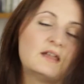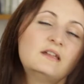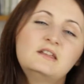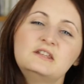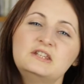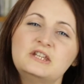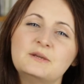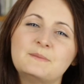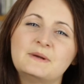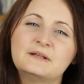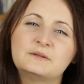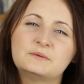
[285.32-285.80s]

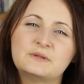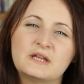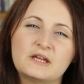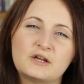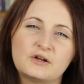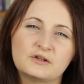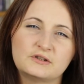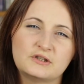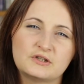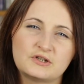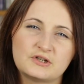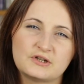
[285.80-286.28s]
Nie ma tutaj
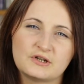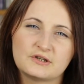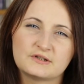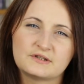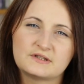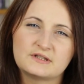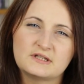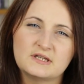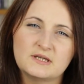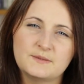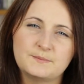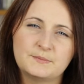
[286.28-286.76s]

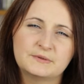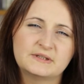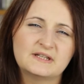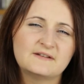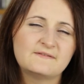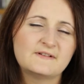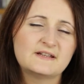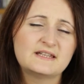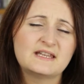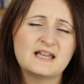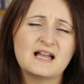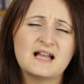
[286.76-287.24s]
konieczności
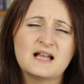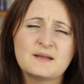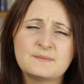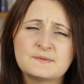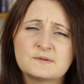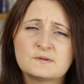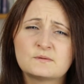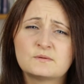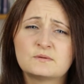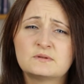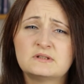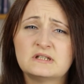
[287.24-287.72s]
podawania
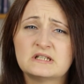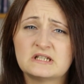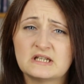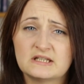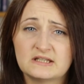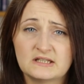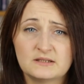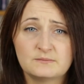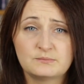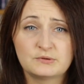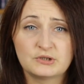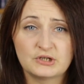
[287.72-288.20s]
absolutnie
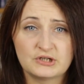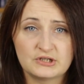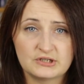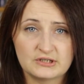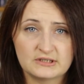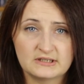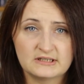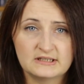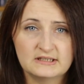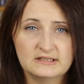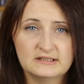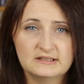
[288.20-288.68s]
żadnej
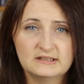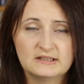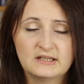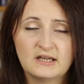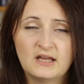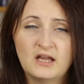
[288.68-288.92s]
przyczyny,